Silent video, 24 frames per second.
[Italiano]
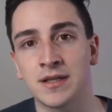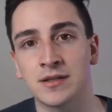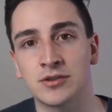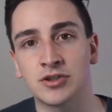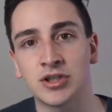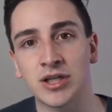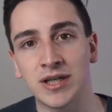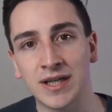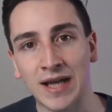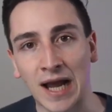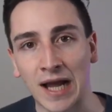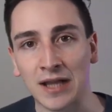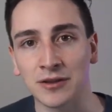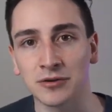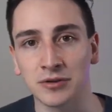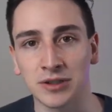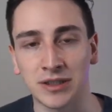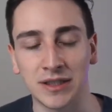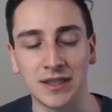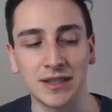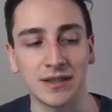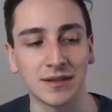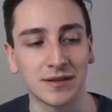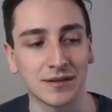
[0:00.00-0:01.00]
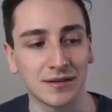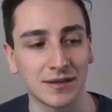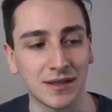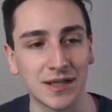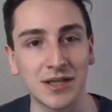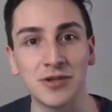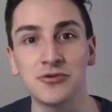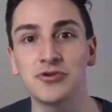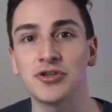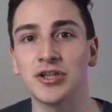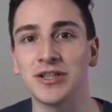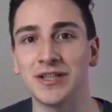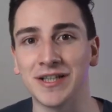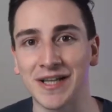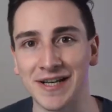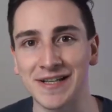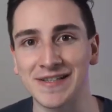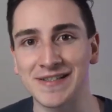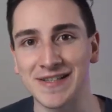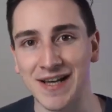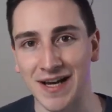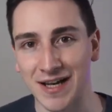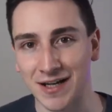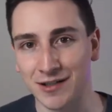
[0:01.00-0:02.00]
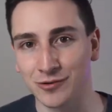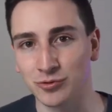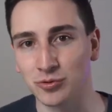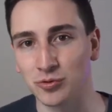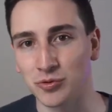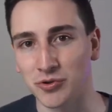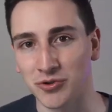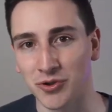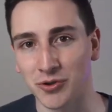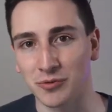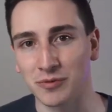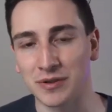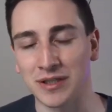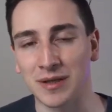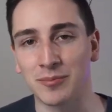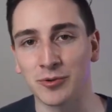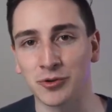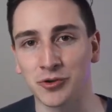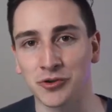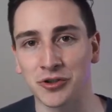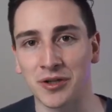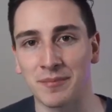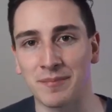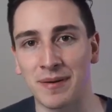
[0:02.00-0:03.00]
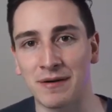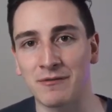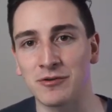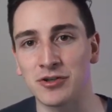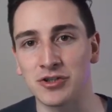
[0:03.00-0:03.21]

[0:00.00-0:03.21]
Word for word: cercando di ingegnerizzare il tutto. Quindi appunto da bravo